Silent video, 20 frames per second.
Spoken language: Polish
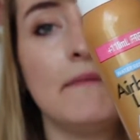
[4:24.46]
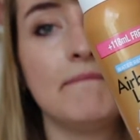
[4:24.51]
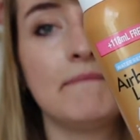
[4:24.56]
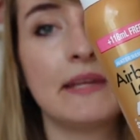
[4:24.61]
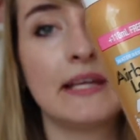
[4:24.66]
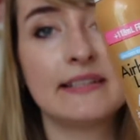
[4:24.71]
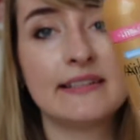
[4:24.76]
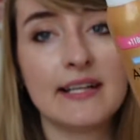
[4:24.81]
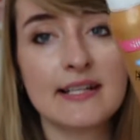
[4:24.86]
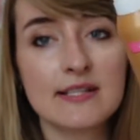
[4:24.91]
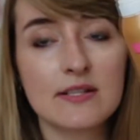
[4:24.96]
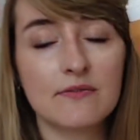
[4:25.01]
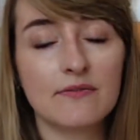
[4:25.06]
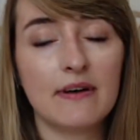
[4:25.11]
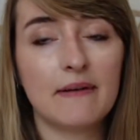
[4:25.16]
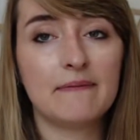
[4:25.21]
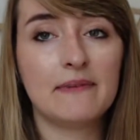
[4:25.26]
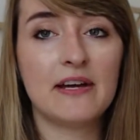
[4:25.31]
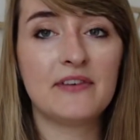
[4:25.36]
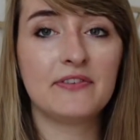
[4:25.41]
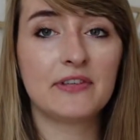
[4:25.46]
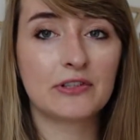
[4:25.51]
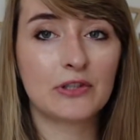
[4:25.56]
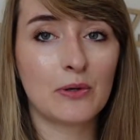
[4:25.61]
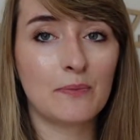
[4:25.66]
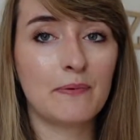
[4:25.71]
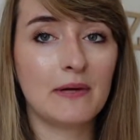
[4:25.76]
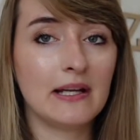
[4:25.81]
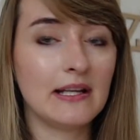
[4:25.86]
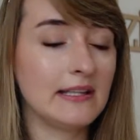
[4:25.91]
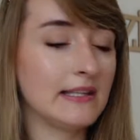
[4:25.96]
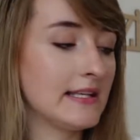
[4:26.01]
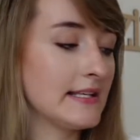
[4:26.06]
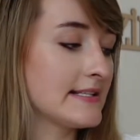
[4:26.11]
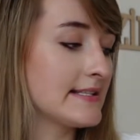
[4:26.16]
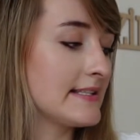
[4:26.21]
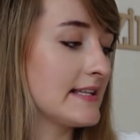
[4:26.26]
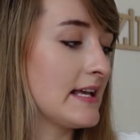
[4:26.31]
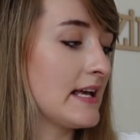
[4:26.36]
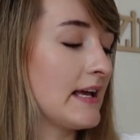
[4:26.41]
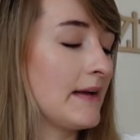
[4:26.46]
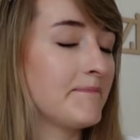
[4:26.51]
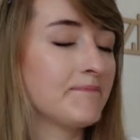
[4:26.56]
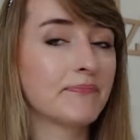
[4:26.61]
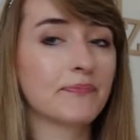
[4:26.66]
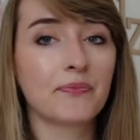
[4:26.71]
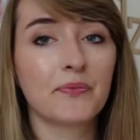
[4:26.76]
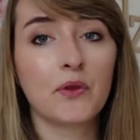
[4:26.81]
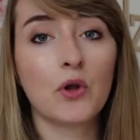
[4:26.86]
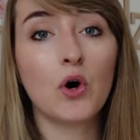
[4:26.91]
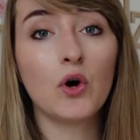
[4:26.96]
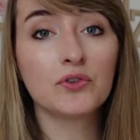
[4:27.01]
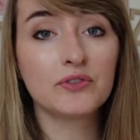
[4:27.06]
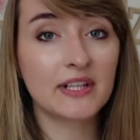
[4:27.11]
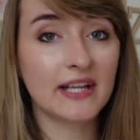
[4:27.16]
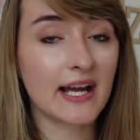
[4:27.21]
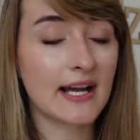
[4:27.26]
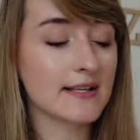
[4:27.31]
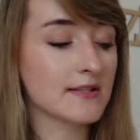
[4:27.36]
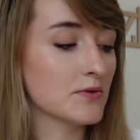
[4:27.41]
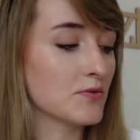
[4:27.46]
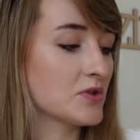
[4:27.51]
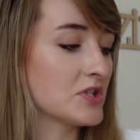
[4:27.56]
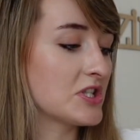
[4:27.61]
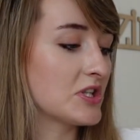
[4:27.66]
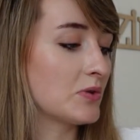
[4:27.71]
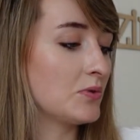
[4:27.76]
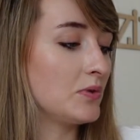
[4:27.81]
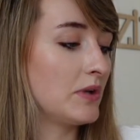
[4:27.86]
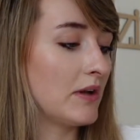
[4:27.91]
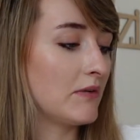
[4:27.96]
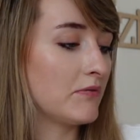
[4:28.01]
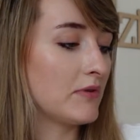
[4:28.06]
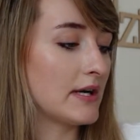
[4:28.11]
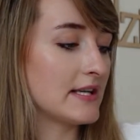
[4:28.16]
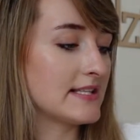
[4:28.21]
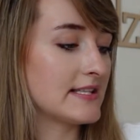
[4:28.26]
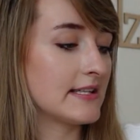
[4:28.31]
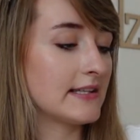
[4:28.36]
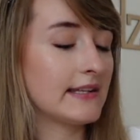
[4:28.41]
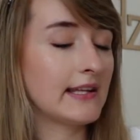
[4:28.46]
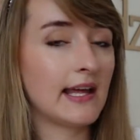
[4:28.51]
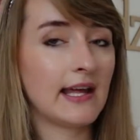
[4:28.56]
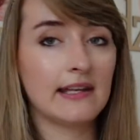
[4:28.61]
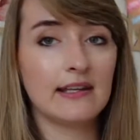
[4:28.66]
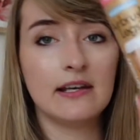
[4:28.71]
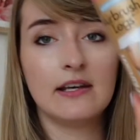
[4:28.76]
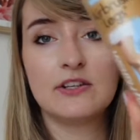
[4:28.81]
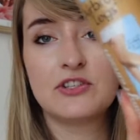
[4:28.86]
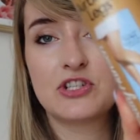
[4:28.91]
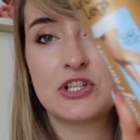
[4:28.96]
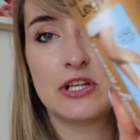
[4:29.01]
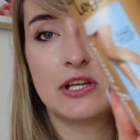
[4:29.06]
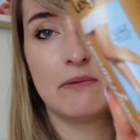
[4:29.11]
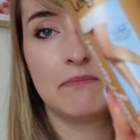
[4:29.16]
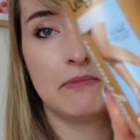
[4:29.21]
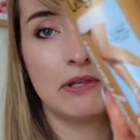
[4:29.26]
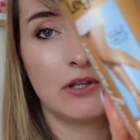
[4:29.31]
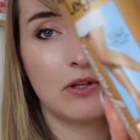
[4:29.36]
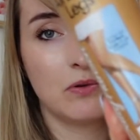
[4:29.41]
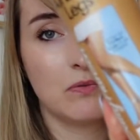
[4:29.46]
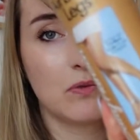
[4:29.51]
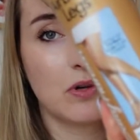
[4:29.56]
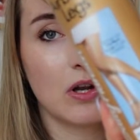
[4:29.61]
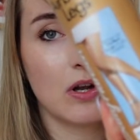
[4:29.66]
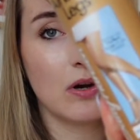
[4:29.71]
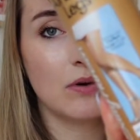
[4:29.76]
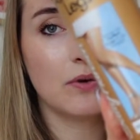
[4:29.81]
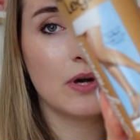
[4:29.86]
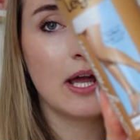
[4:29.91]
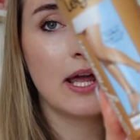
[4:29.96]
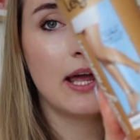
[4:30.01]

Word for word: nadadzą Wam efekt opalenizny mm, od razu, szczególnie właśnie ten, e, czyli medium glow,